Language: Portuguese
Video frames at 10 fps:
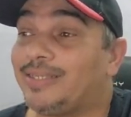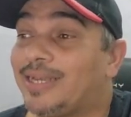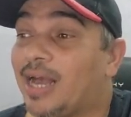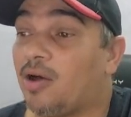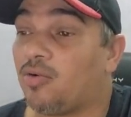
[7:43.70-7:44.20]

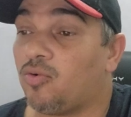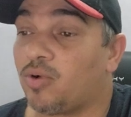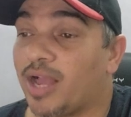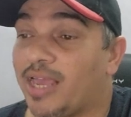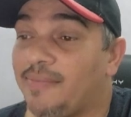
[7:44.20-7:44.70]
carro, o
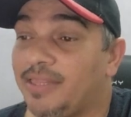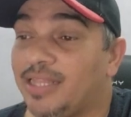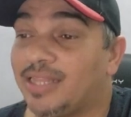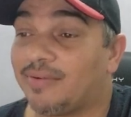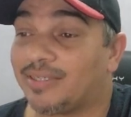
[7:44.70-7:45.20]
KM dele
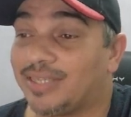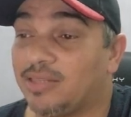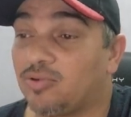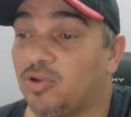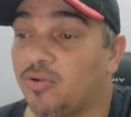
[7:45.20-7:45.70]
estava
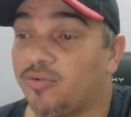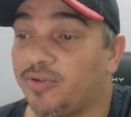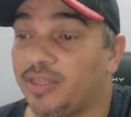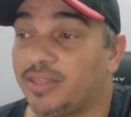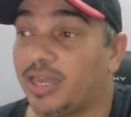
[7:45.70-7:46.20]

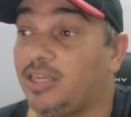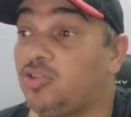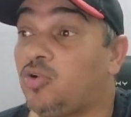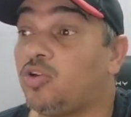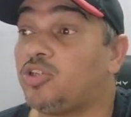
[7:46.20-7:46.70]

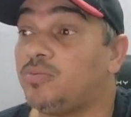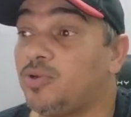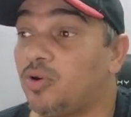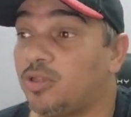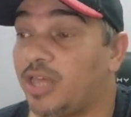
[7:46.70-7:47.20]
192 mil
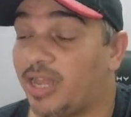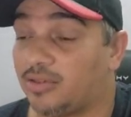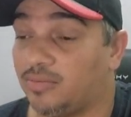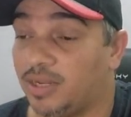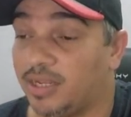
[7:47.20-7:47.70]
rodados,
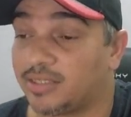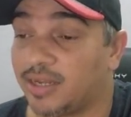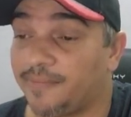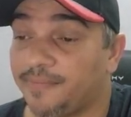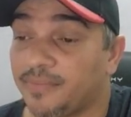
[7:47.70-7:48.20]
beleza?
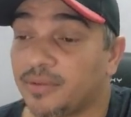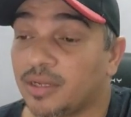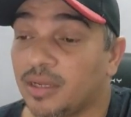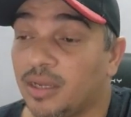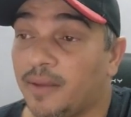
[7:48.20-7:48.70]

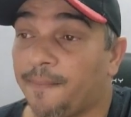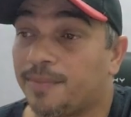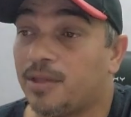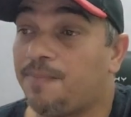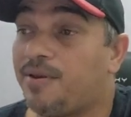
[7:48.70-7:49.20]

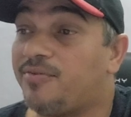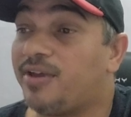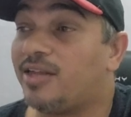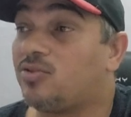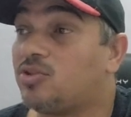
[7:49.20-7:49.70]

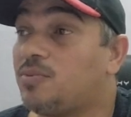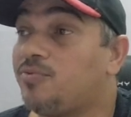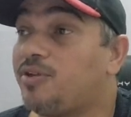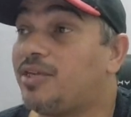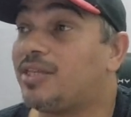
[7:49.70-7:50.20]
IPVA
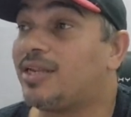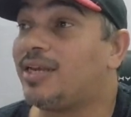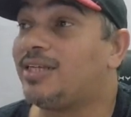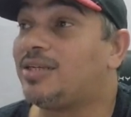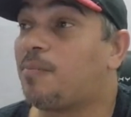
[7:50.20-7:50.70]
2023